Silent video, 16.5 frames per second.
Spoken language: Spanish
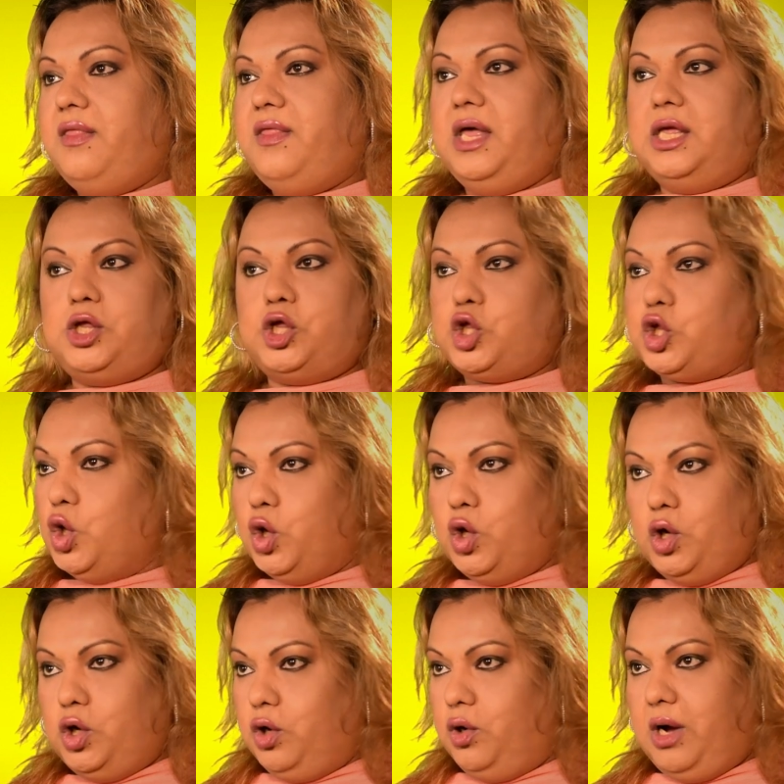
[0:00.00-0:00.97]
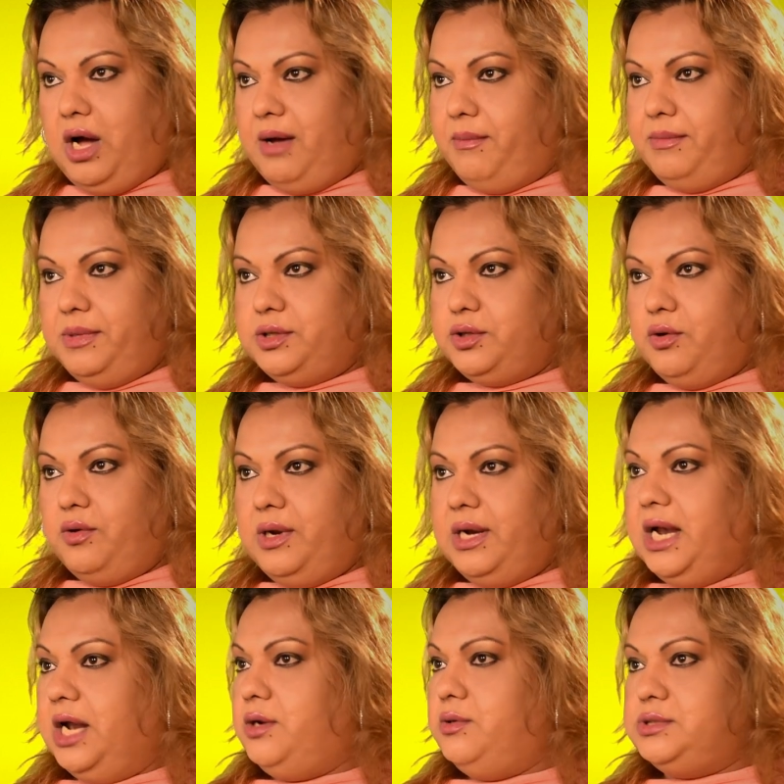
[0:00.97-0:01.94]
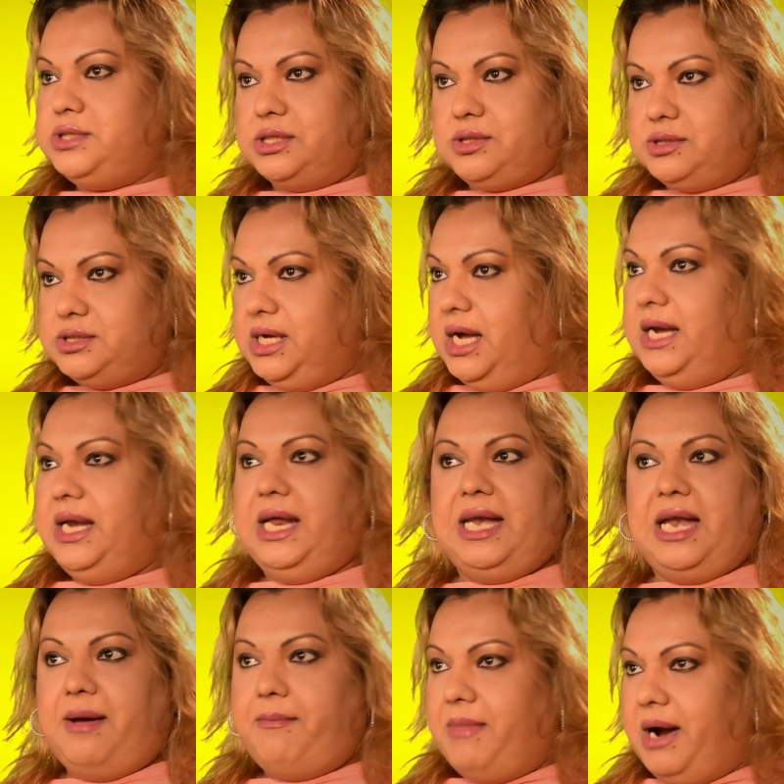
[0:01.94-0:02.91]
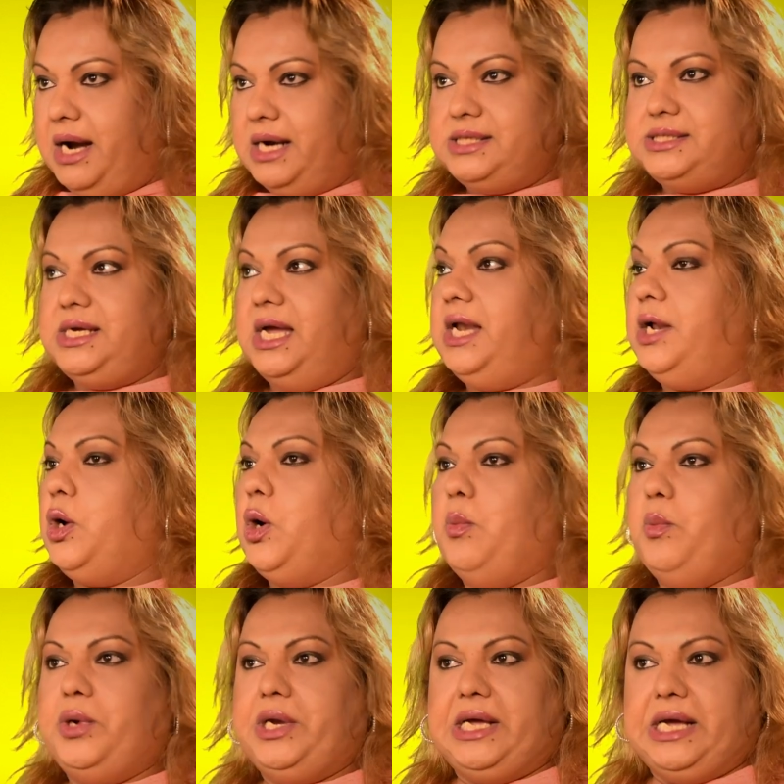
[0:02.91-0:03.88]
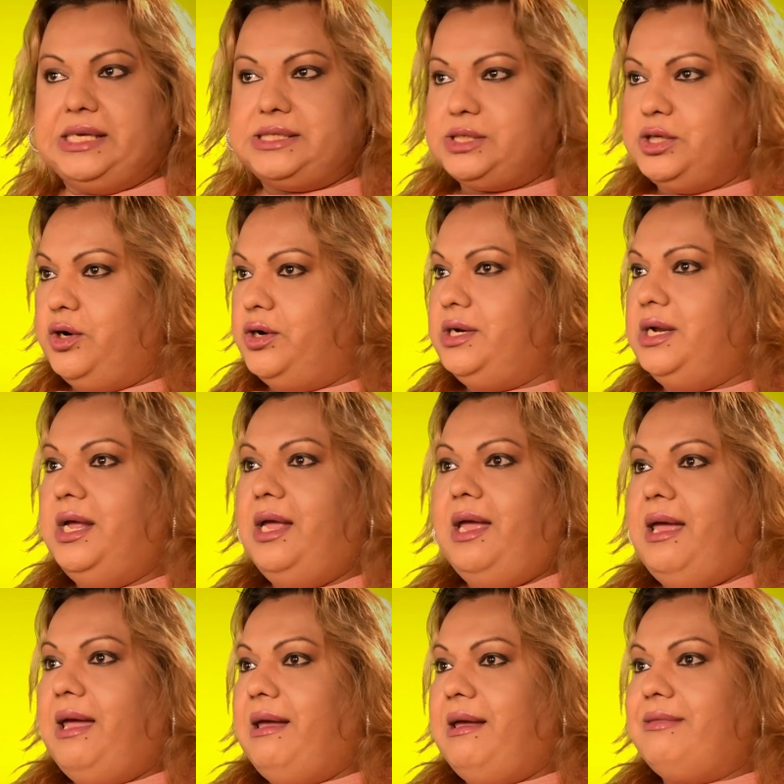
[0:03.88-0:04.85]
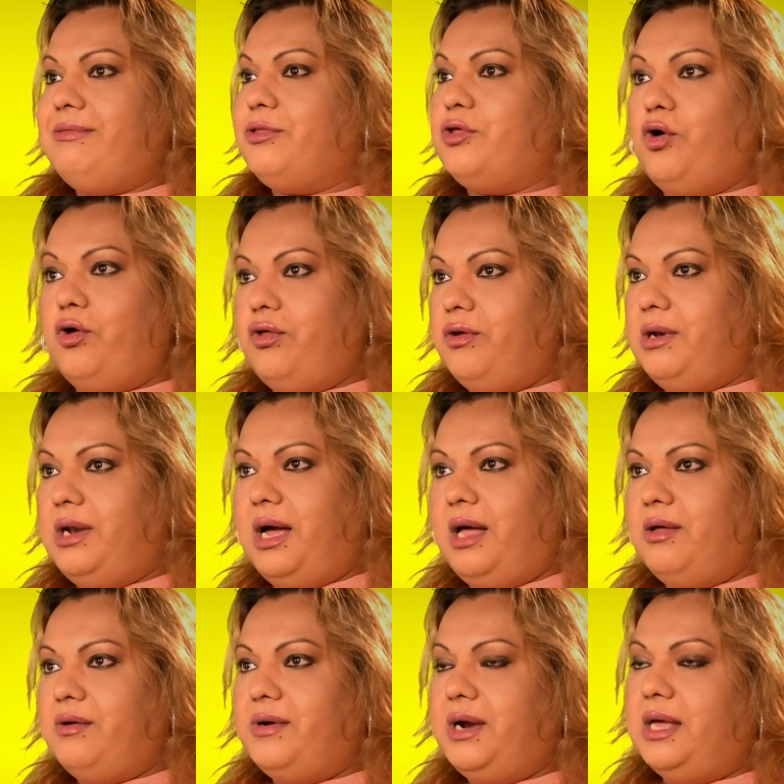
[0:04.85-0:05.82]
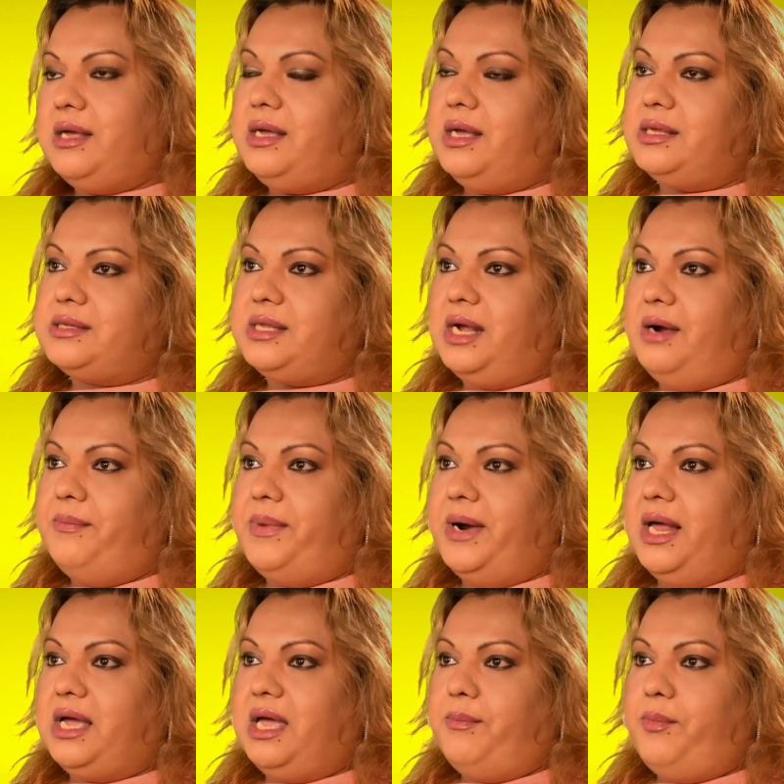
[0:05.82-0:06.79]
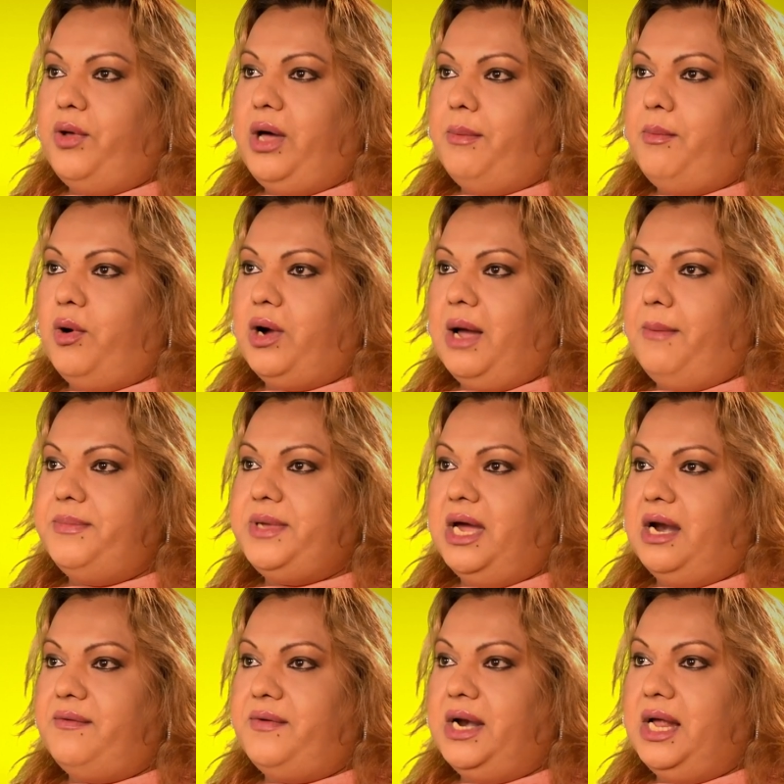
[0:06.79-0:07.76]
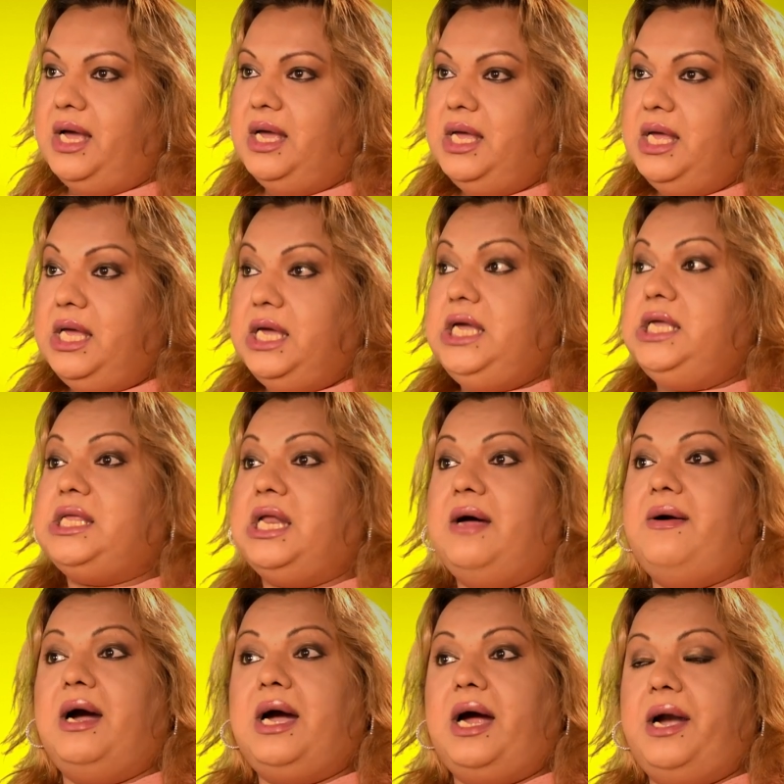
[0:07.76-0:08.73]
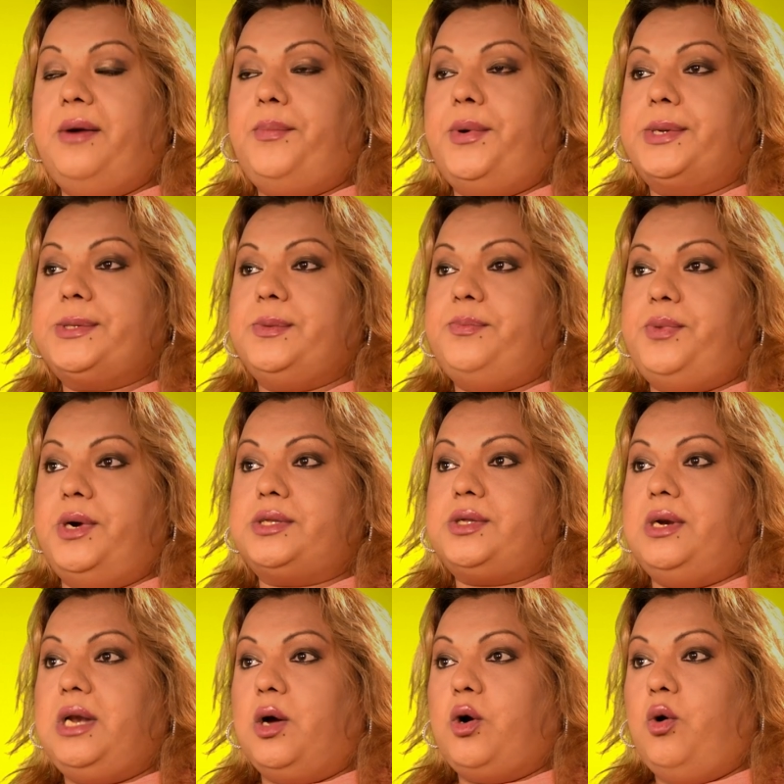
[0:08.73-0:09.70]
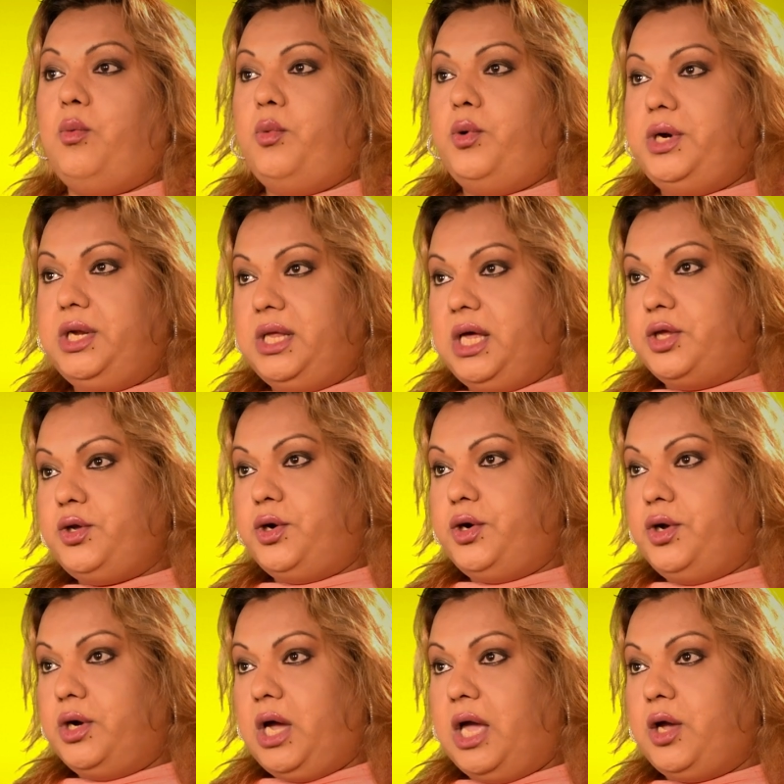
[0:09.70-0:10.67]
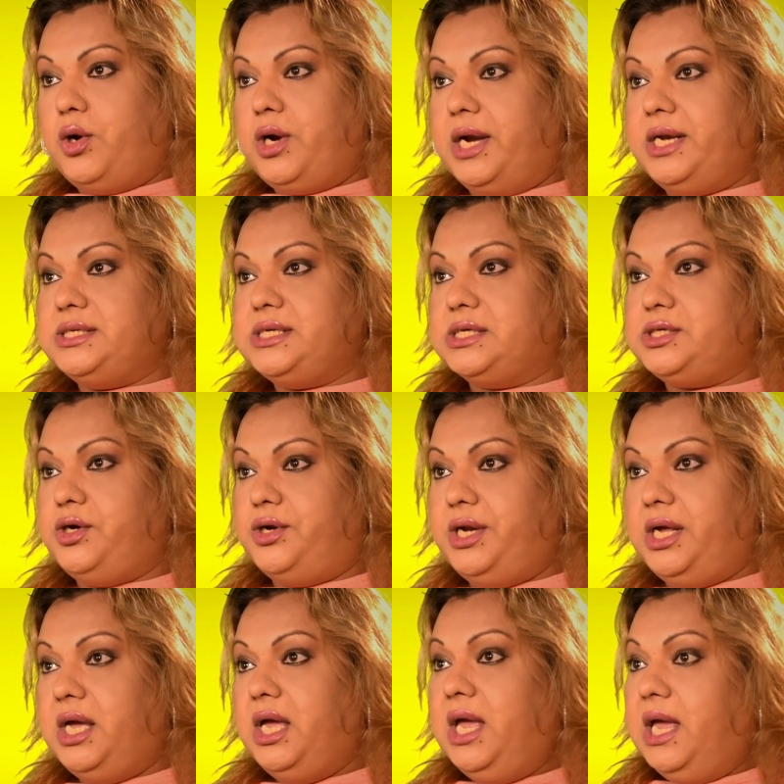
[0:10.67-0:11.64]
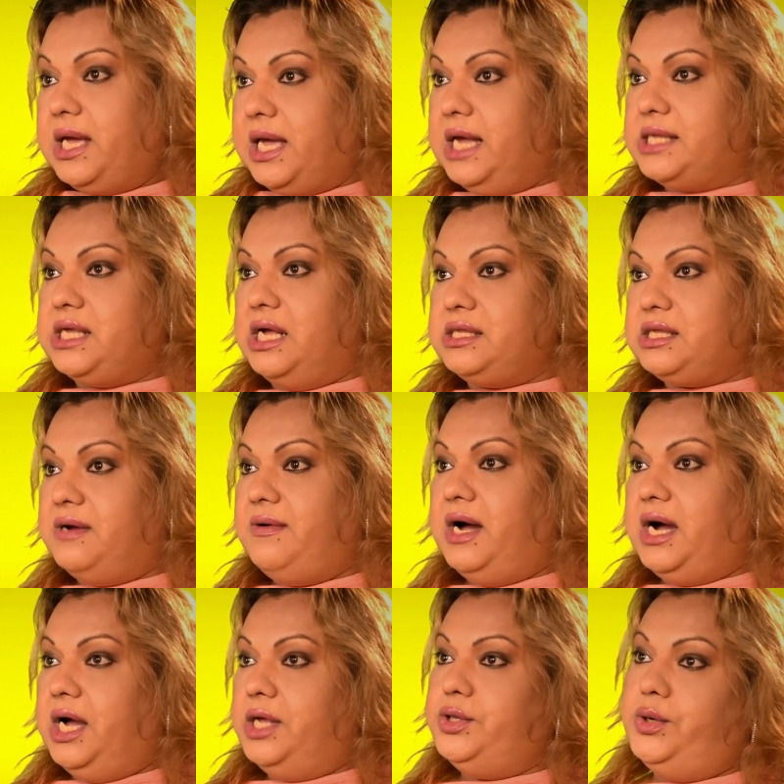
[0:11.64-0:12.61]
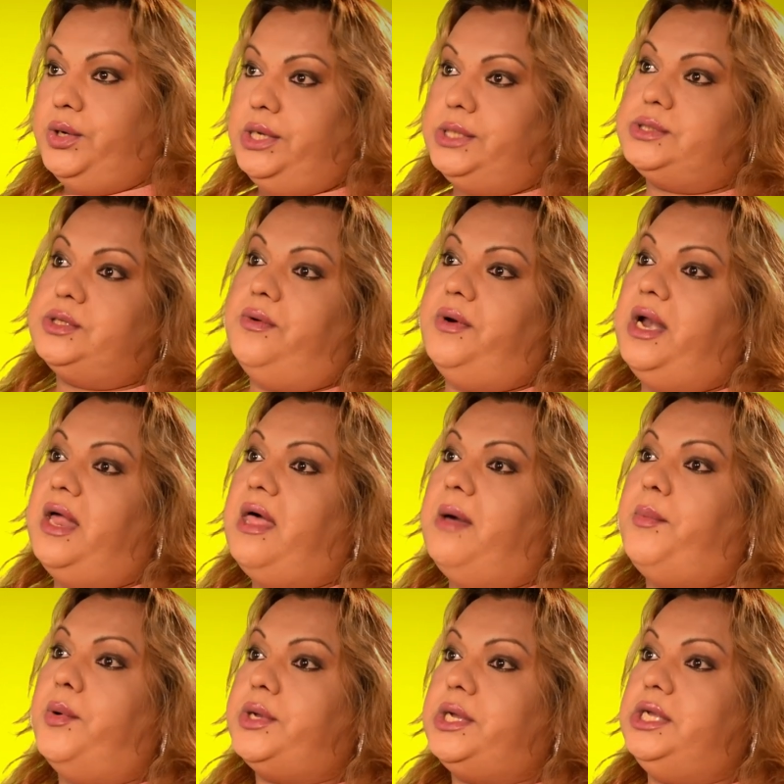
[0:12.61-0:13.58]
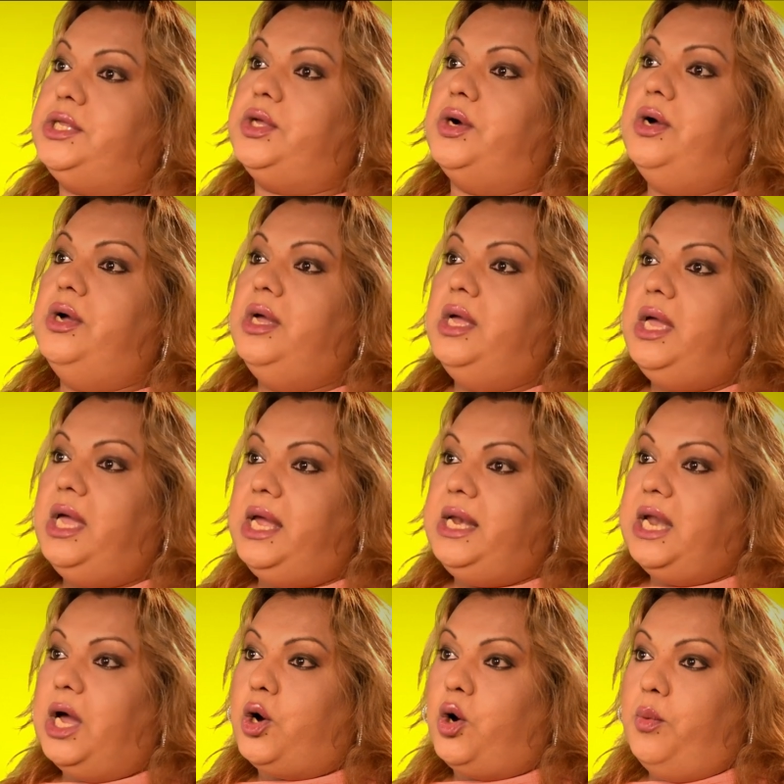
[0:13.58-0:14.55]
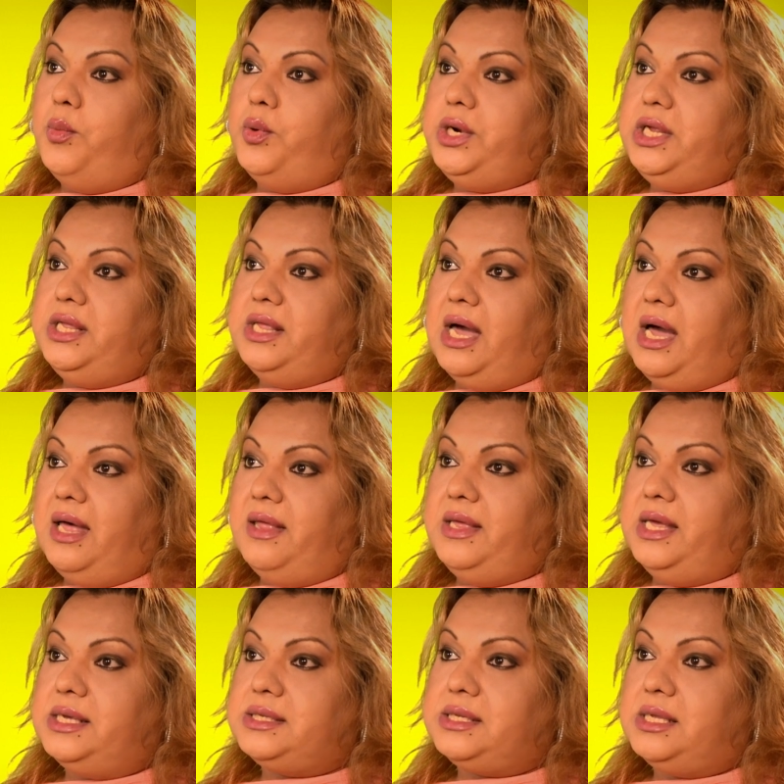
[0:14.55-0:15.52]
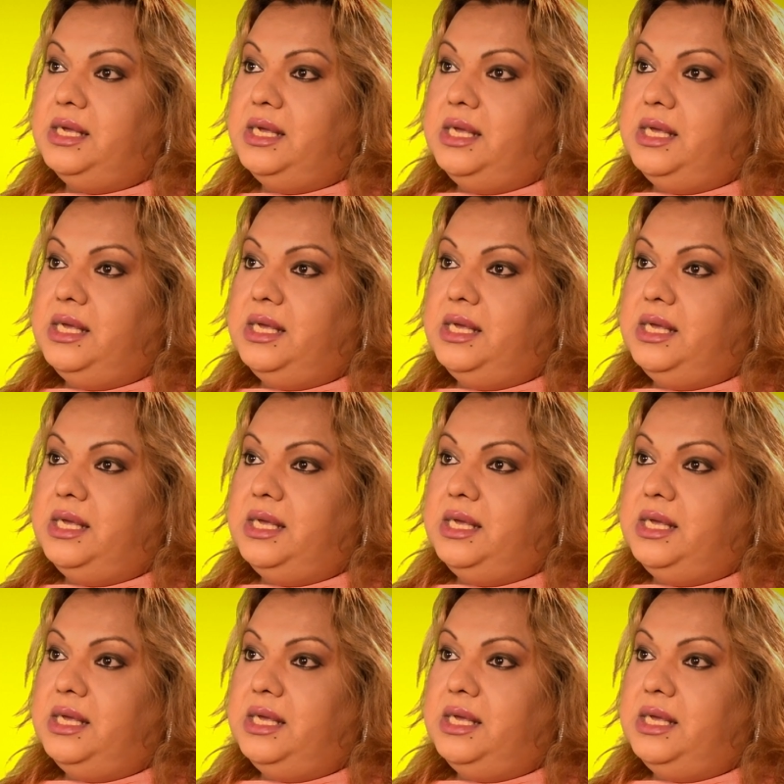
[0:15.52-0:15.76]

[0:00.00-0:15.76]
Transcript: en todos los ámbitos, en las luchas sociales, en las marchas, en comunicación, en todo lado. Hay que estar para que podamos cambiar, ¿verdad? Y trabajar, por supuesto, en la comunidad. Yo creo que hay organizaciones que están trabajando eso, ¿verdad? A poquito en las comunidades